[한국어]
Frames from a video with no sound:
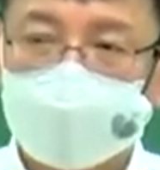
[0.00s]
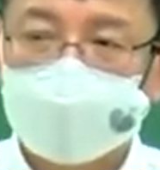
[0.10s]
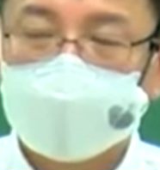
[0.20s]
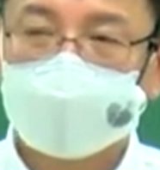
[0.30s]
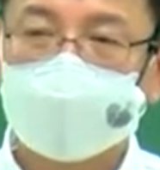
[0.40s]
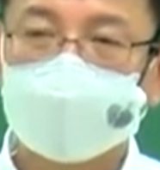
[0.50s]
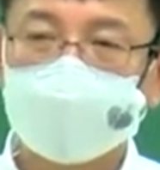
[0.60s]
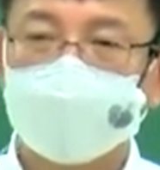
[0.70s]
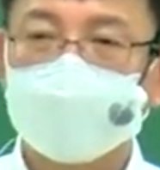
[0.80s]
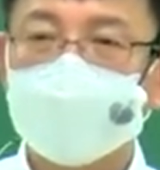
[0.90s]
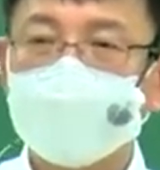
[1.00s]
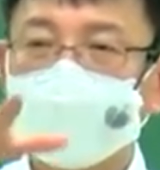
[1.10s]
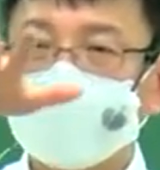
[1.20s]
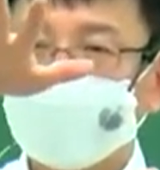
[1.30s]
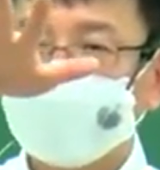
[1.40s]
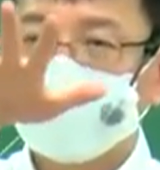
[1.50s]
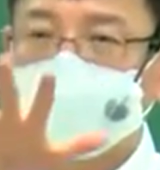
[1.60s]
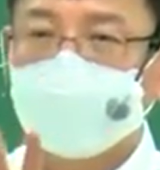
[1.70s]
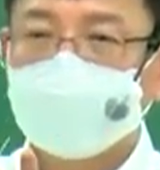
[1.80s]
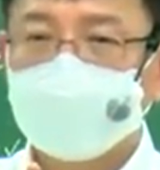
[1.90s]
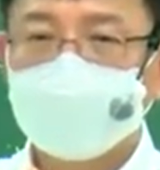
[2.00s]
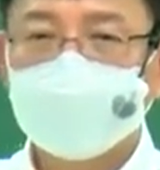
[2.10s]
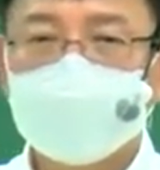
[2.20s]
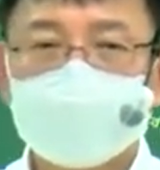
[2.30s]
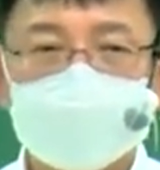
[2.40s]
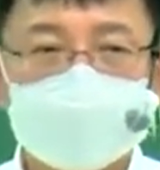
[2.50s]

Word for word: 뭐 하는 게 뭐다? 채무불이행은 두 가지가